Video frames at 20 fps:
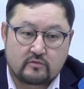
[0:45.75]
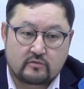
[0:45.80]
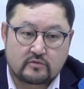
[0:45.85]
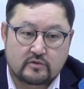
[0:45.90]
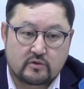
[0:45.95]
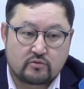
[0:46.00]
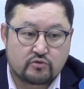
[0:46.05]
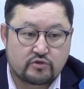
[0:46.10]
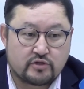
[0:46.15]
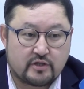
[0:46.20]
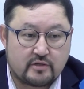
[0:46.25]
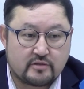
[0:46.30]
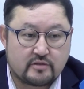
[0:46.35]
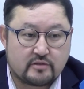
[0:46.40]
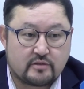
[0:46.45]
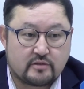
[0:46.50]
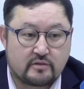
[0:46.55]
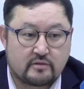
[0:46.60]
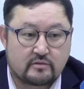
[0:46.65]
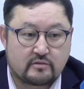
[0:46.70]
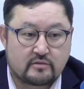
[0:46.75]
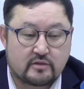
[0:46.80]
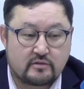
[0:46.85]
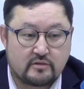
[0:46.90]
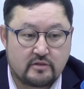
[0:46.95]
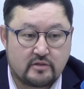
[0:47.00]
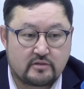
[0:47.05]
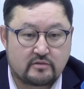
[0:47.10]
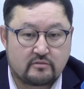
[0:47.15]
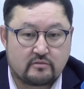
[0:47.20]
соучастия,
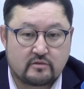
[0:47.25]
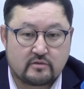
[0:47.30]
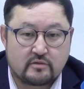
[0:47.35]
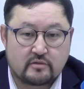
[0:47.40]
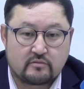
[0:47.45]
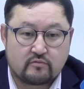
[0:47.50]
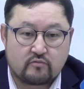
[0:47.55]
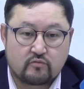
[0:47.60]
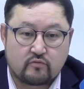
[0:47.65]
содействия